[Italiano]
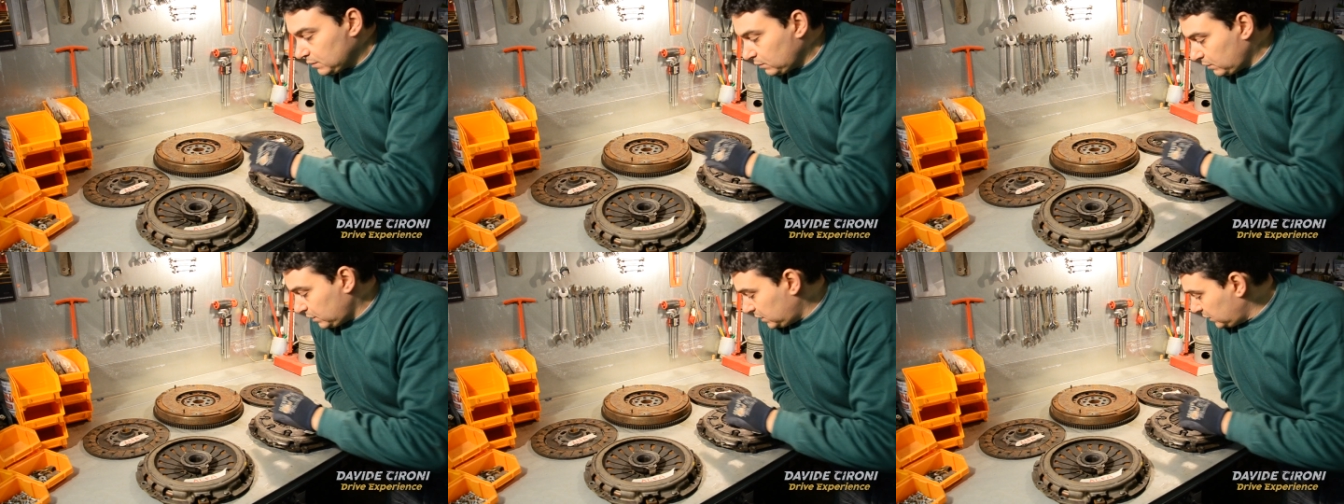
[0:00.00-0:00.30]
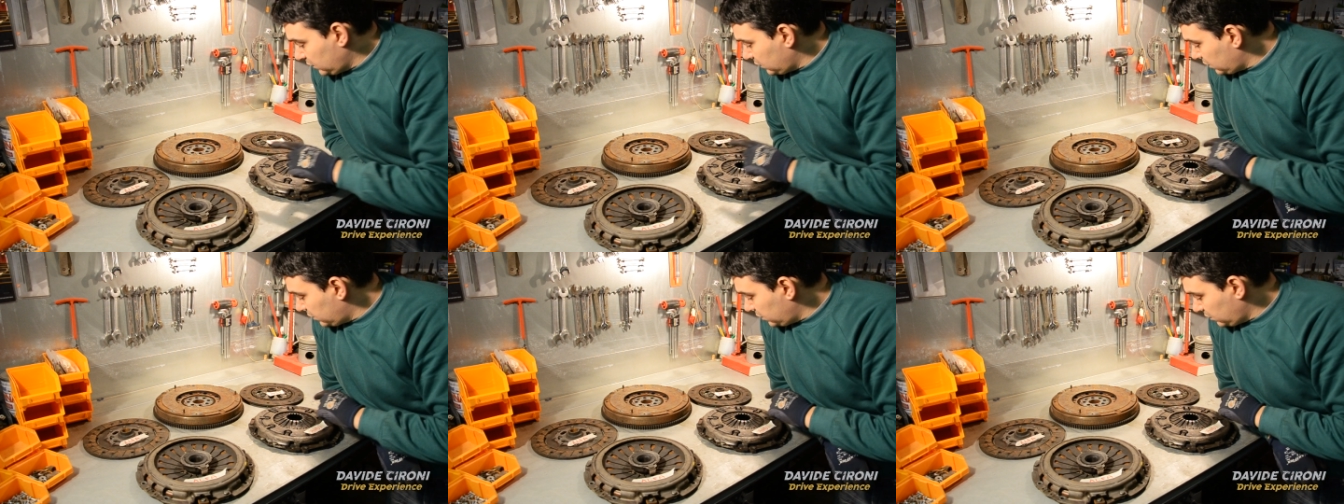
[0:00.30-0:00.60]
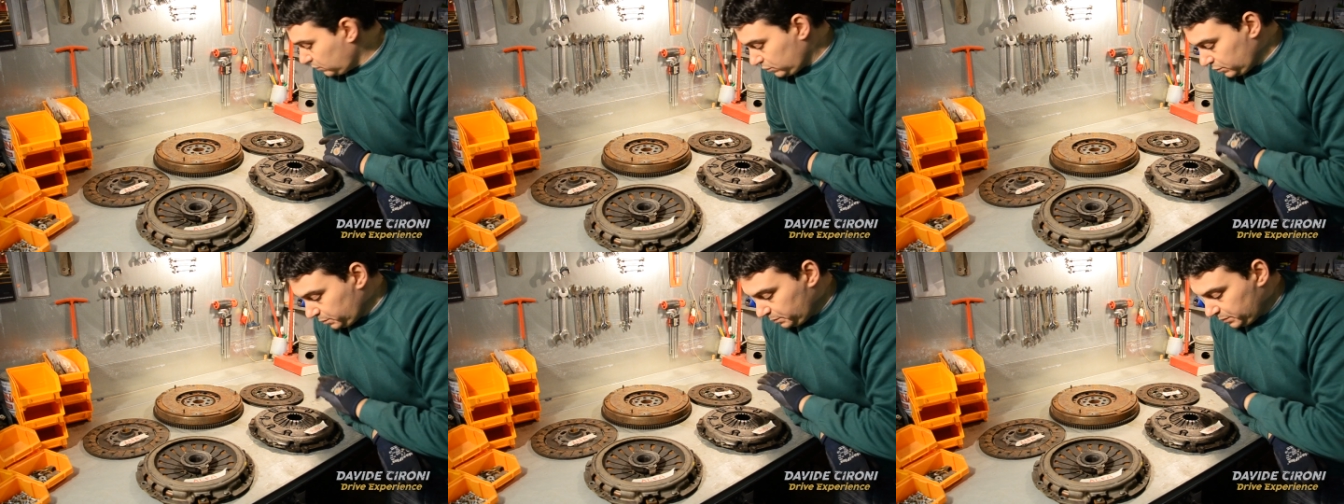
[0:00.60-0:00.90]
quali sono i
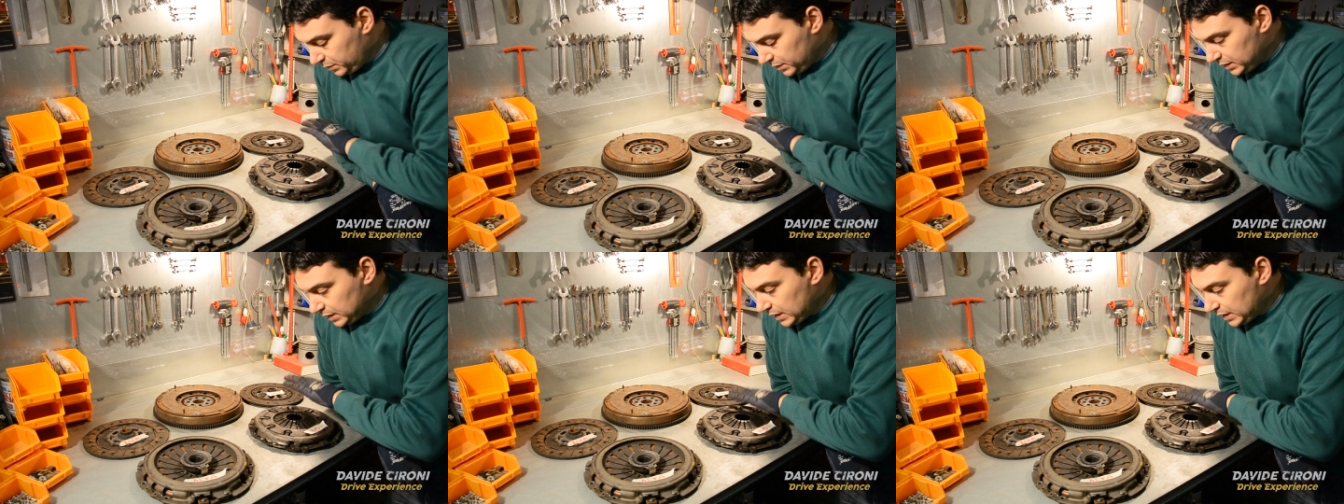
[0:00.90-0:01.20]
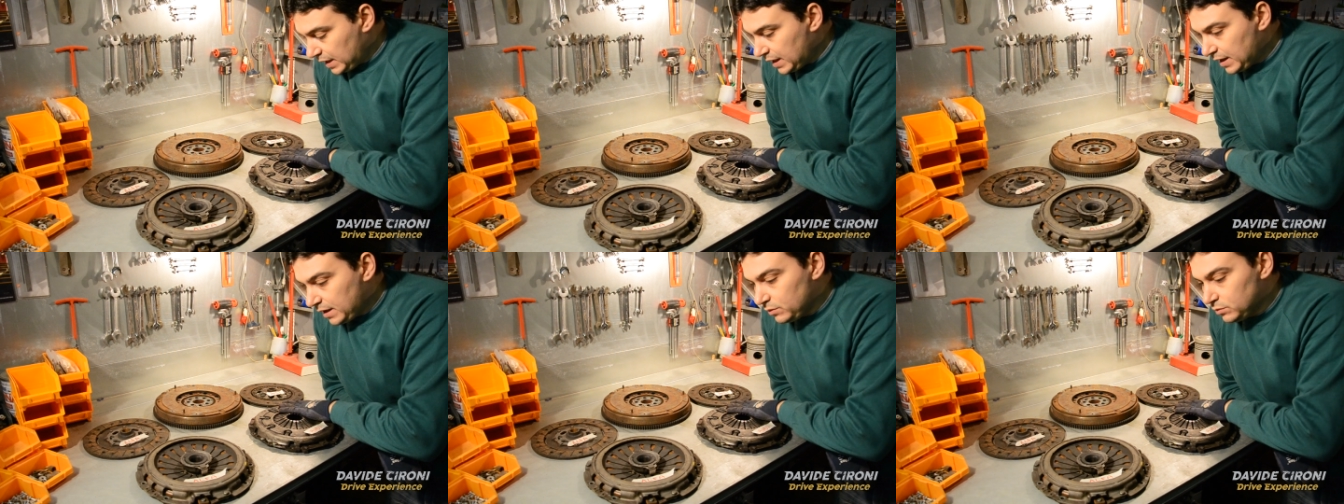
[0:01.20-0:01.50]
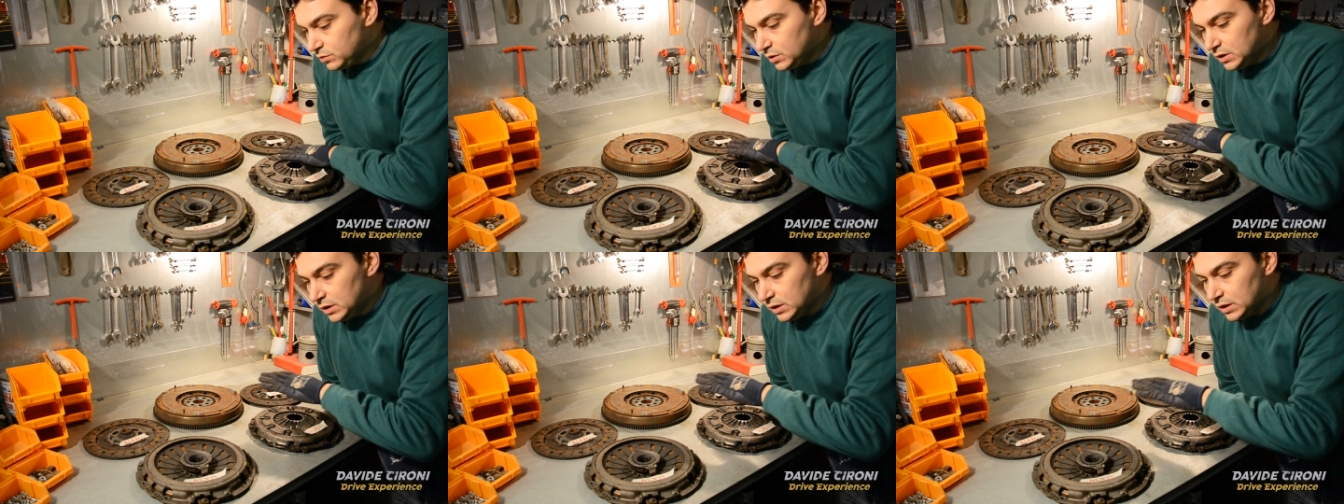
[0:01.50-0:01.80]
gruppi
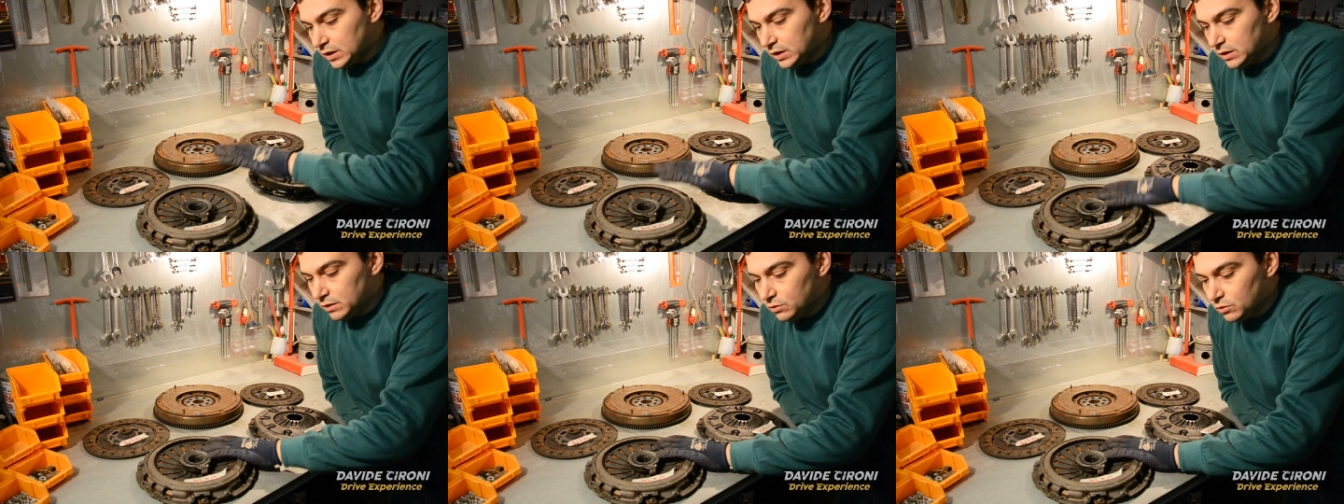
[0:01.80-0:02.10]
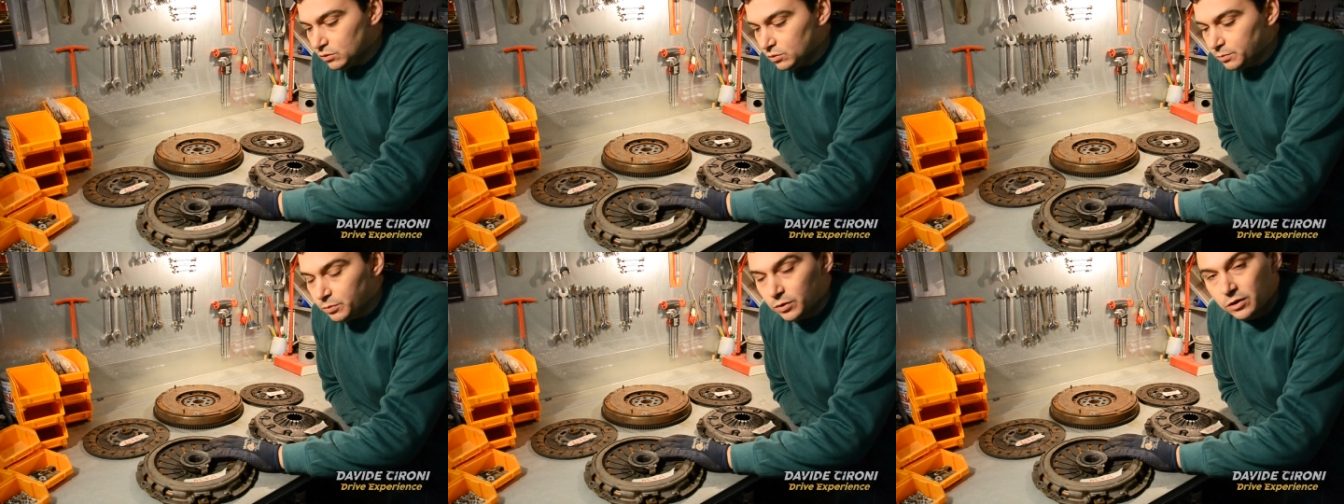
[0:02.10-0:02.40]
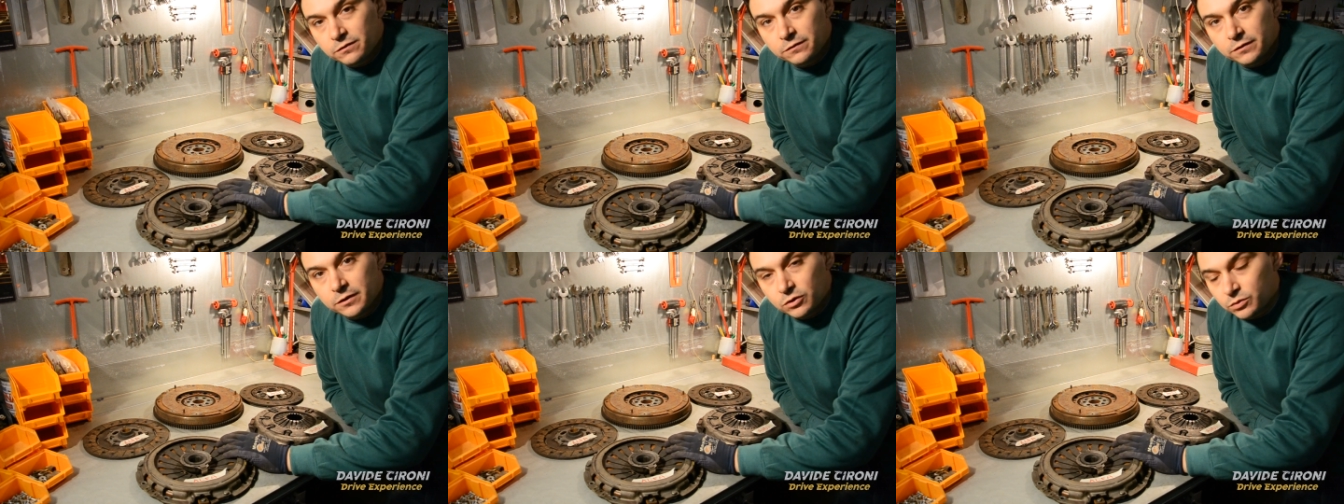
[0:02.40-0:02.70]
Audi e il gruppo
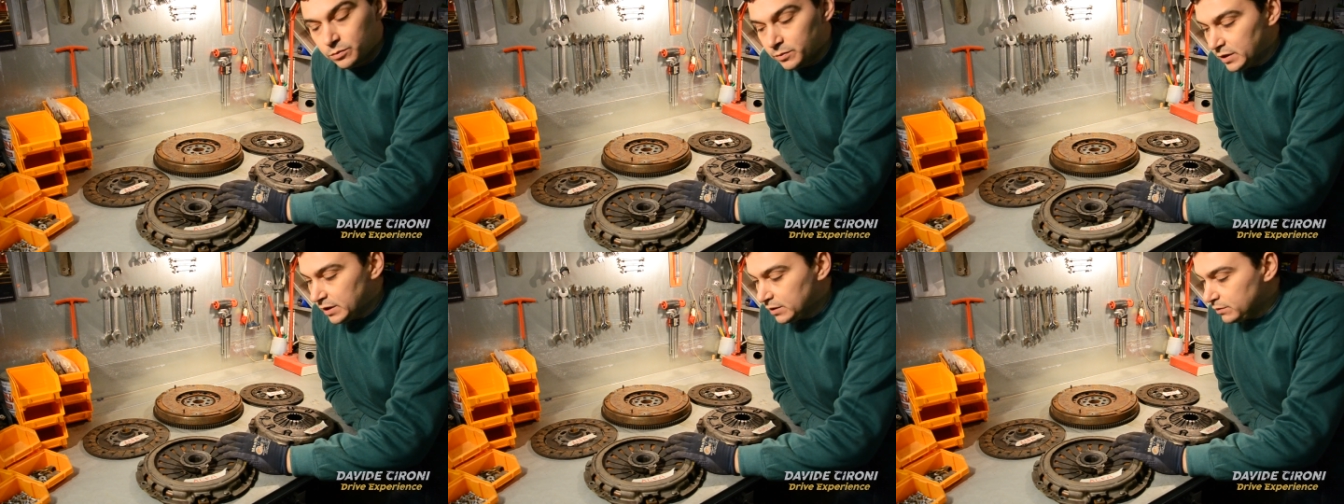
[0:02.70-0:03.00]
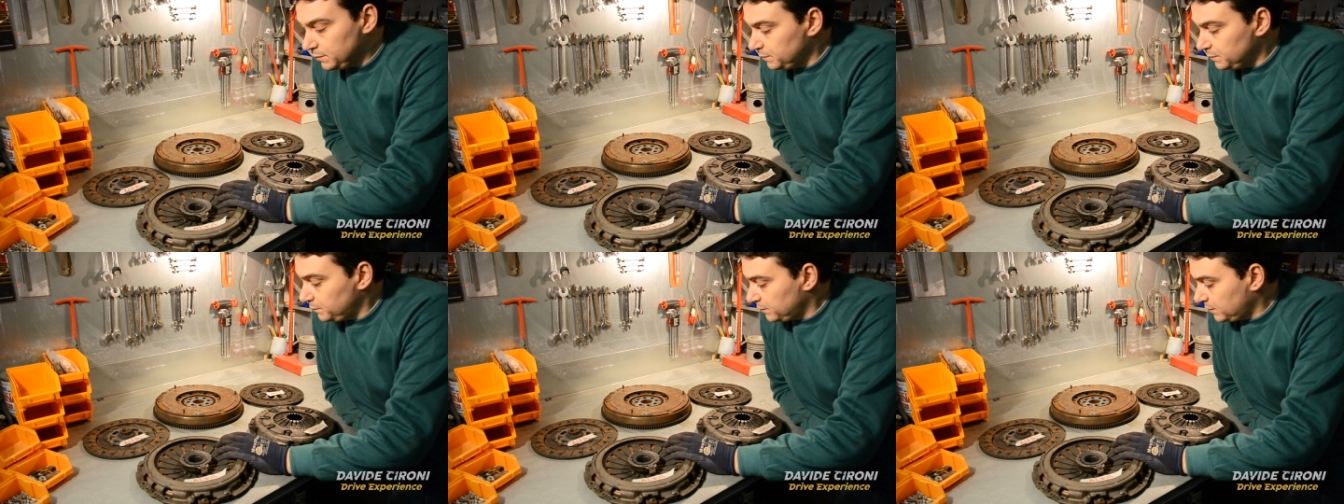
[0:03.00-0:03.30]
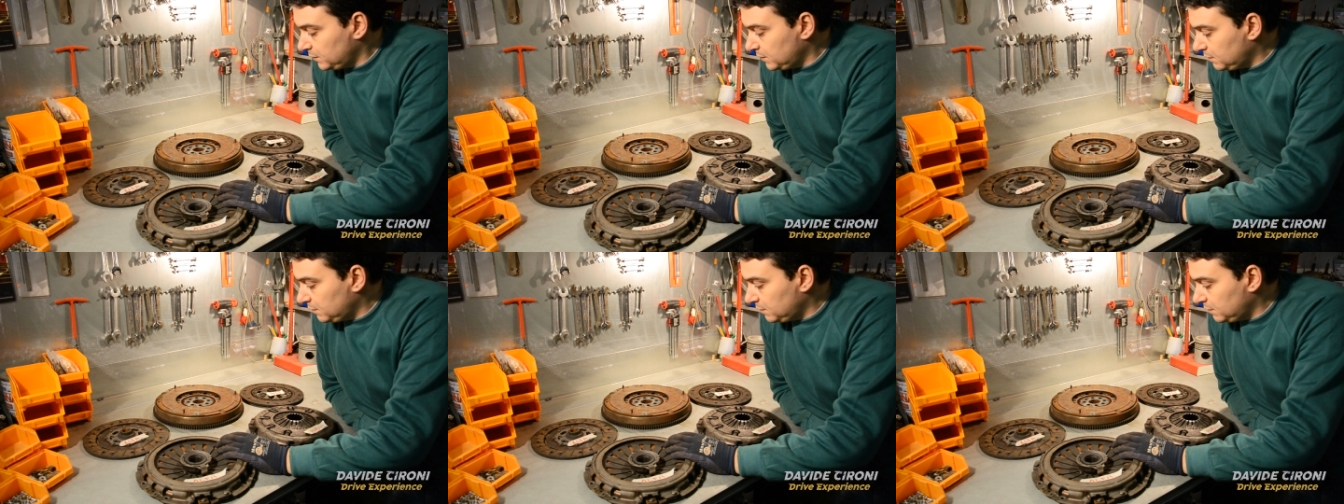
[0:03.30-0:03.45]
Alfa Romeo.